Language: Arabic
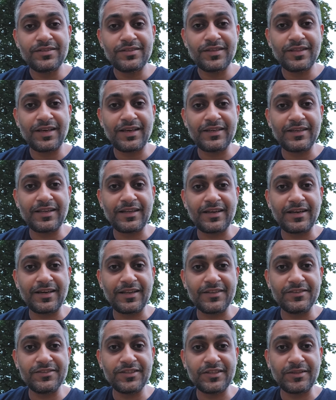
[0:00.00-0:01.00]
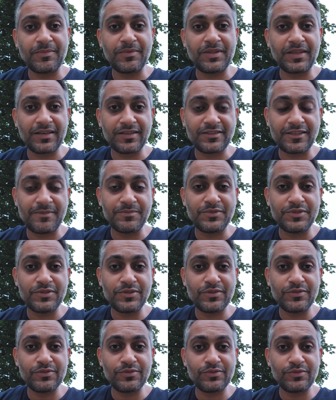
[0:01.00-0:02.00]
ذاكره خارجيه طبعا حق
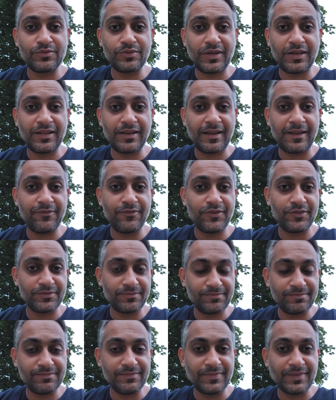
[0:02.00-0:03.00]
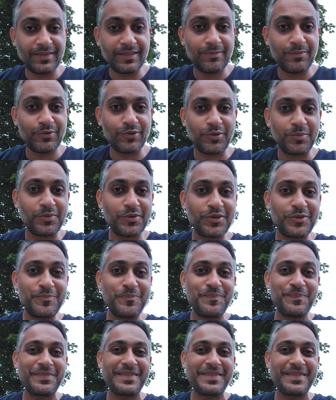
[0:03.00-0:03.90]
سامسونج واهل ايفون دبروا عمرهم